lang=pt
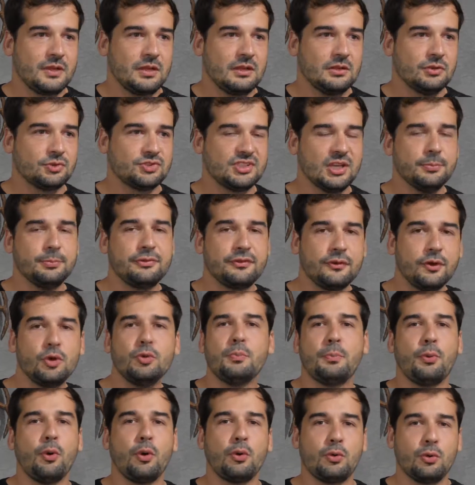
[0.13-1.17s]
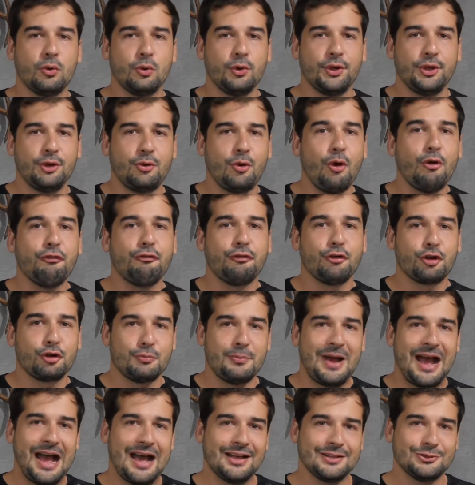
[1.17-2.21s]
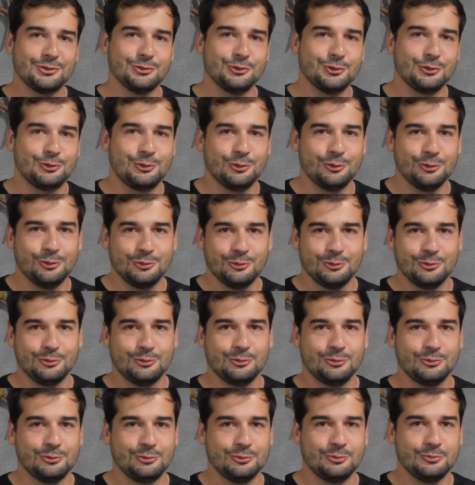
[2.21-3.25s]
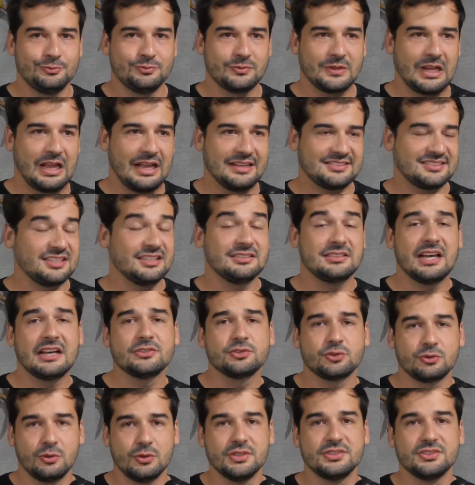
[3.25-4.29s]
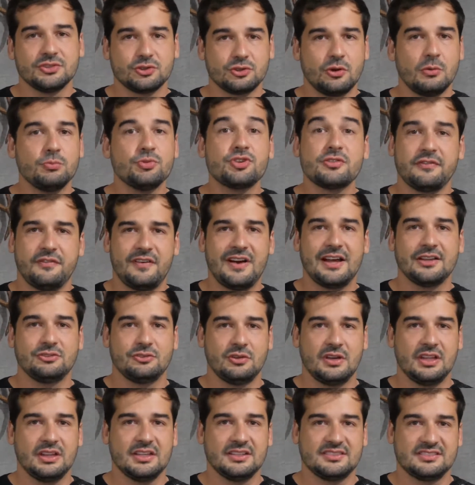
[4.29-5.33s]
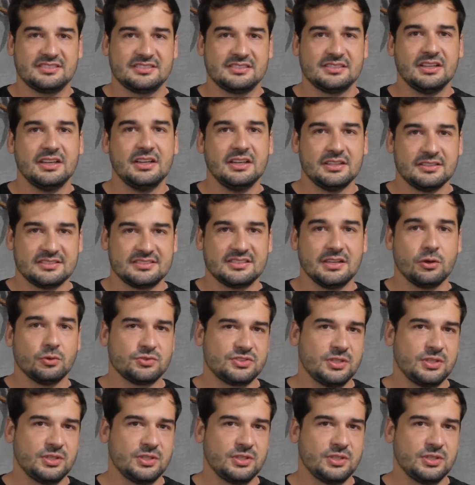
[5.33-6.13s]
eu sempre fui um pouco inconformado com aceitar as coisas como de fato elas são.